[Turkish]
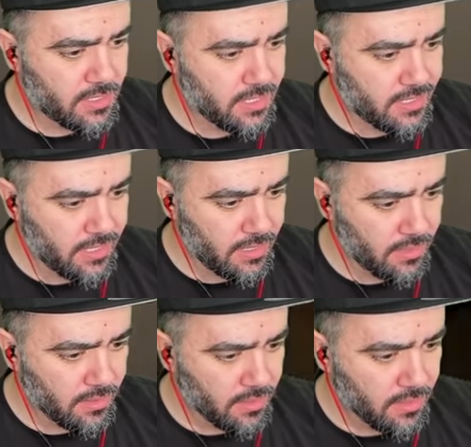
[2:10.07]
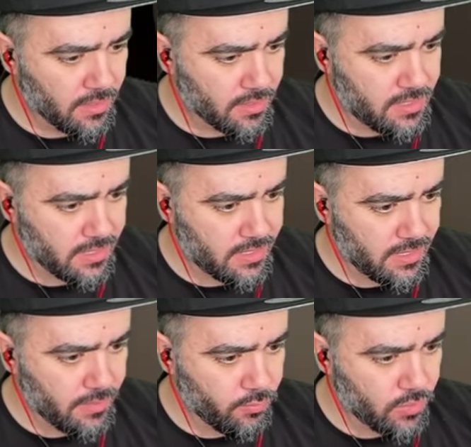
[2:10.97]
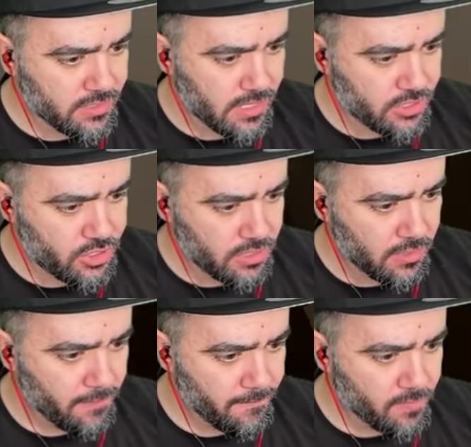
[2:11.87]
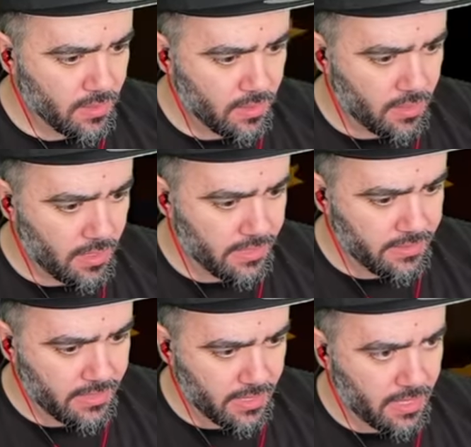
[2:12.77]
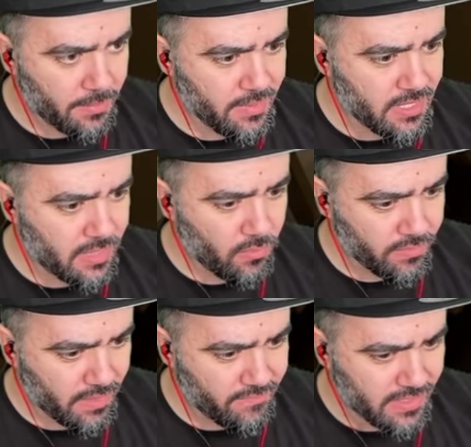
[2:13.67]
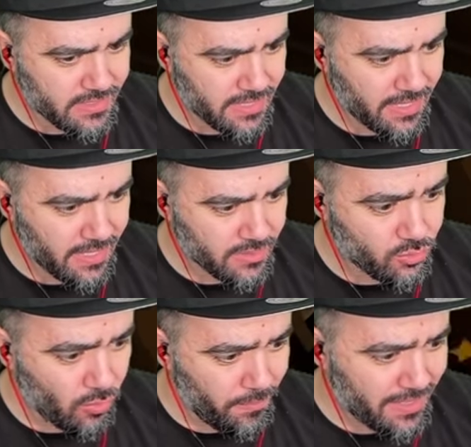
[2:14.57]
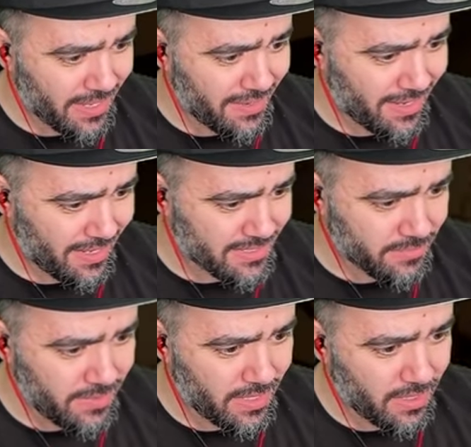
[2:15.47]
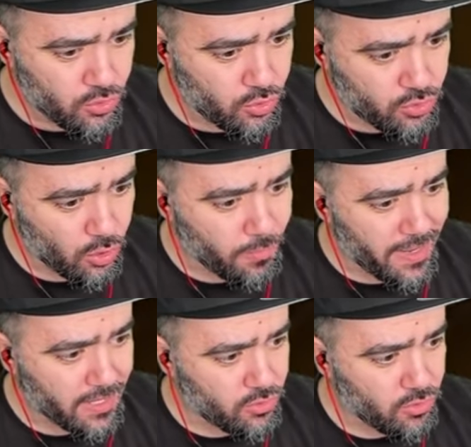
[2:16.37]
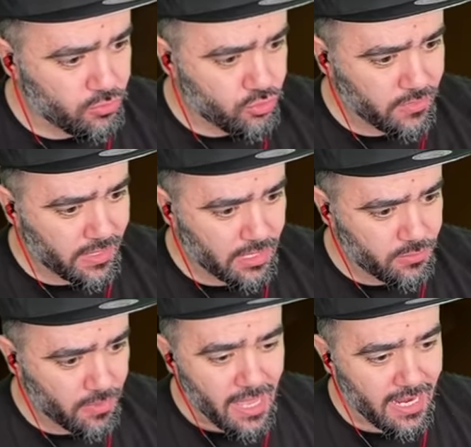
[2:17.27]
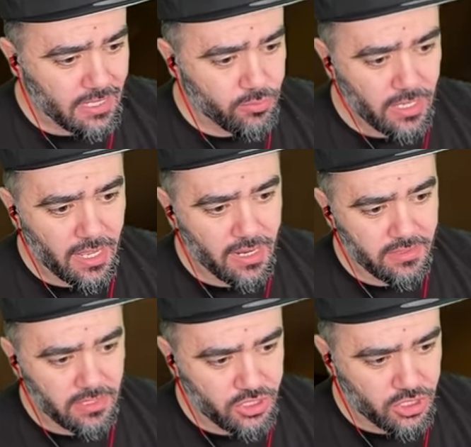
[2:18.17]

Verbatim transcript: Kitli. Kitli. Burası açık. Hadi ya bir tane ondan versene ya. Son bir tane lazım ya. Şunu çok merak ediyorum. Şunları açma. Herhalde buradan anahtar